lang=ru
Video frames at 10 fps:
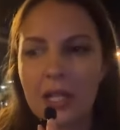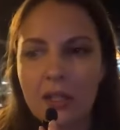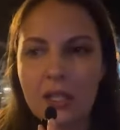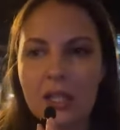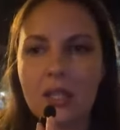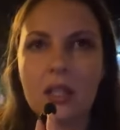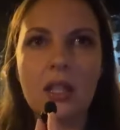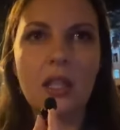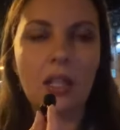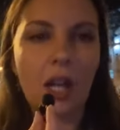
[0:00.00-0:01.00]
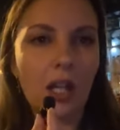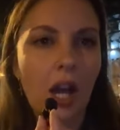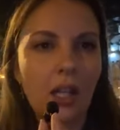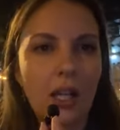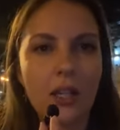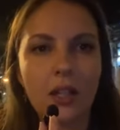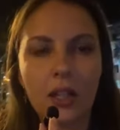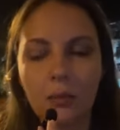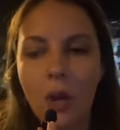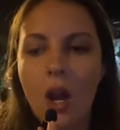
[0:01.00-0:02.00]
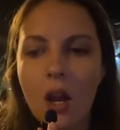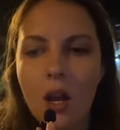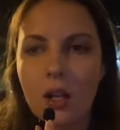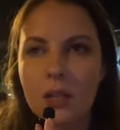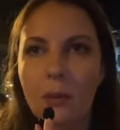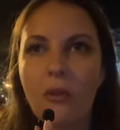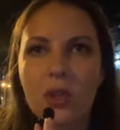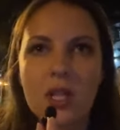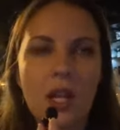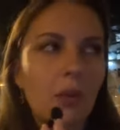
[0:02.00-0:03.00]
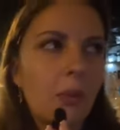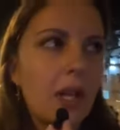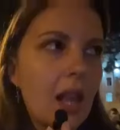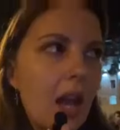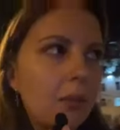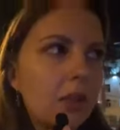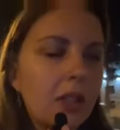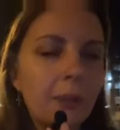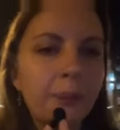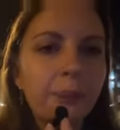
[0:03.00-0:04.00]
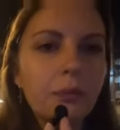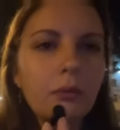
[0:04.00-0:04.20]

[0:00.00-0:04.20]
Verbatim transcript: полиции и к охранникам самого здания парламента.